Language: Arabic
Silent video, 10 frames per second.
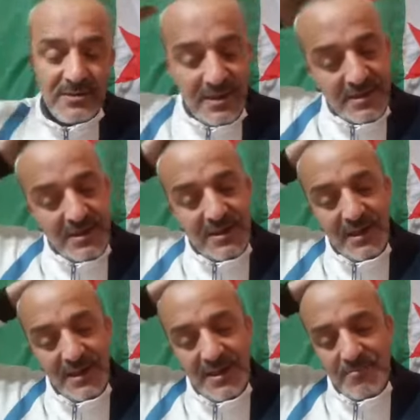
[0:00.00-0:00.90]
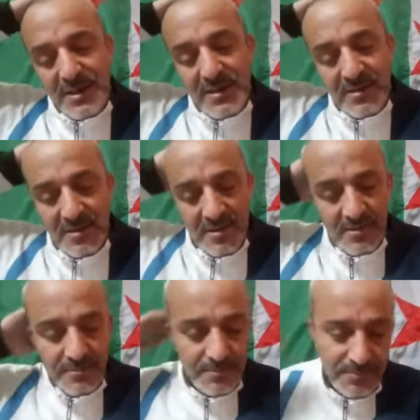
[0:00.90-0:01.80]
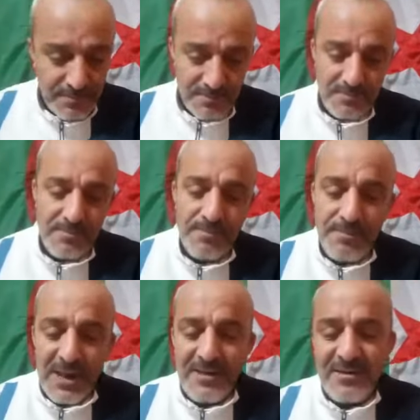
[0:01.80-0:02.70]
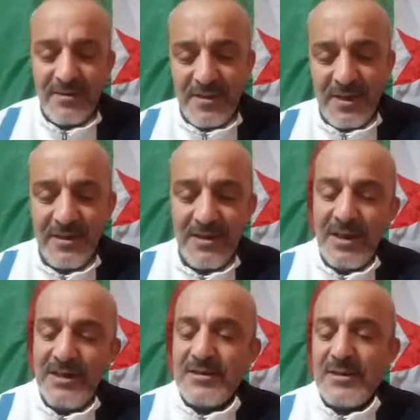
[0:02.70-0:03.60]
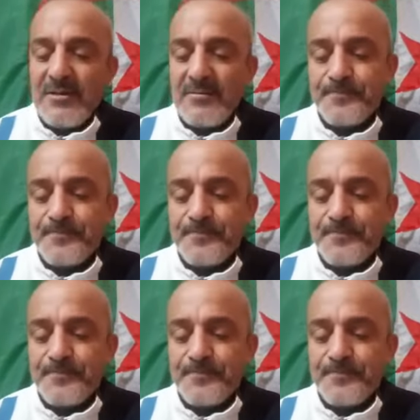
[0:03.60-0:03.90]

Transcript: تقرير إعلامي بأن الظهير الأيسر